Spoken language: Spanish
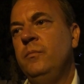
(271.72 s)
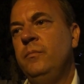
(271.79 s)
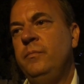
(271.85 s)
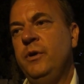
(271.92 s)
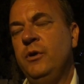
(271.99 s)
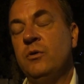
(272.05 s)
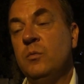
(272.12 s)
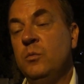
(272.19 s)

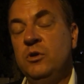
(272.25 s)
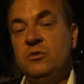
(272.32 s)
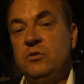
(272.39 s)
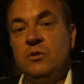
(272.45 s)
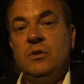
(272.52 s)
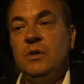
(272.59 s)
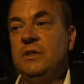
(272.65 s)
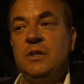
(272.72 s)
Pero como
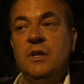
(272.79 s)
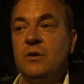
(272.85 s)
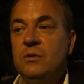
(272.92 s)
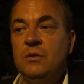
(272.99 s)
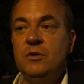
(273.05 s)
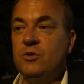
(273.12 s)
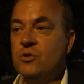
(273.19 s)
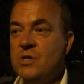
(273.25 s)
esto no es
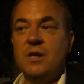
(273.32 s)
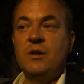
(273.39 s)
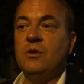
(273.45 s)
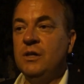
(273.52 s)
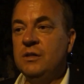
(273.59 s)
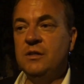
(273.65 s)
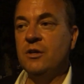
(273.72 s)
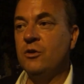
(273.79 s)
eterno, y yo sé que no
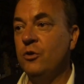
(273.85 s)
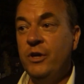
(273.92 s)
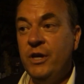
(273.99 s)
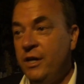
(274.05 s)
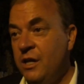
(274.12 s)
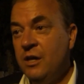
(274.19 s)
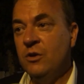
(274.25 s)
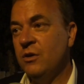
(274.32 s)
es eterno, ni
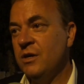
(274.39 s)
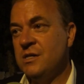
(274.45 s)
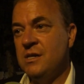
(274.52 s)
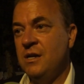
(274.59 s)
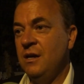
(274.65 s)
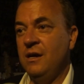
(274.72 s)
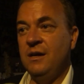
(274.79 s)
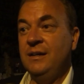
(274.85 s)
quiero que
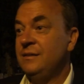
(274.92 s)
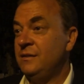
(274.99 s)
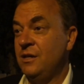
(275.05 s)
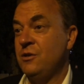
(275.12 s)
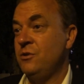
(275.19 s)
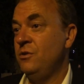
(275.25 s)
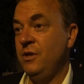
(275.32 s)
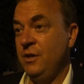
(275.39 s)
sea
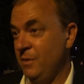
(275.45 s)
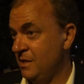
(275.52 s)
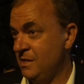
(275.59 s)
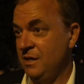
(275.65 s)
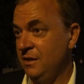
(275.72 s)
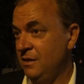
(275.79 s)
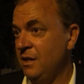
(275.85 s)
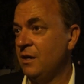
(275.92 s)
eterno, ni va a
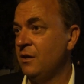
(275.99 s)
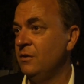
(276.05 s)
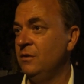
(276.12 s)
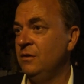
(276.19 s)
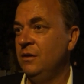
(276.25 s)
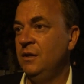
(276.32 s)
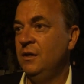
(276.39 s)
ser eterno,